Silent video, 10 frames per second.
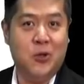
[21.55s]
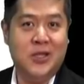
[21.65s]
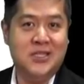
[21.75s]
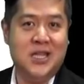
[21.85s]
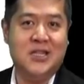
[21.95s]

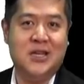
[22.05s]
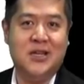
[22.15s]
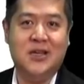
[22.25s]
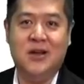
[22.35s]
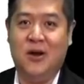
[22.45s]
元件
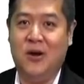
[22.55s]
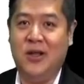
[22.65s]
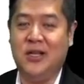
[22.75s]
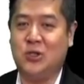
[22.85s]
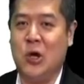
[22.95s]
的哦
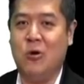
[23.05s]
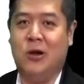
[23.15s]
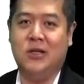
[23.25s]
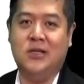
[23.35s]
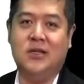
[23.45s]
一个状
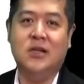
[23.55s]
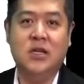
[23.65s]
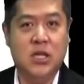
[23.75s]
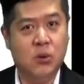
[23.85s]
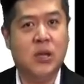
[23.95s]
况呢？
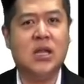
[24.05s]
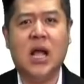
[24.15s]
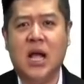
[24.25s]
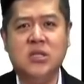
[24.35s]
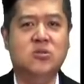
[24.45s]
因为
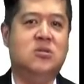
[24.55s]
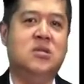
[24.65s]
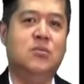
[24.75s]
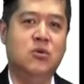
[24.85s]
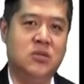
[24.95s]
它就
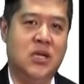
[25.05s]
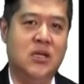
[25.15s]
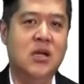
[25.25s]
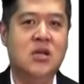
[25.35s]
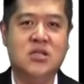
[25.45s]
是目
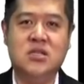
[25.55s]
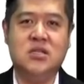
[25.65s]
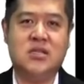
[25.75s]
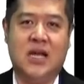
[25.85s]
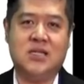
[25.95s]
前
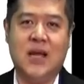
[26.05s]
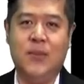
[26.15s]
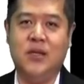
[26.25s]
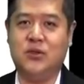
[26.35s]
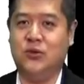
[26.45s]
市场上
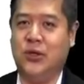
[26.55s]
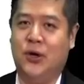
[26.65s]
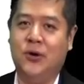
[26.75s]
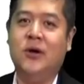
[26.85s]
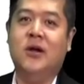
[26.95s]
面的主
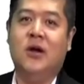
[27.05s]
流。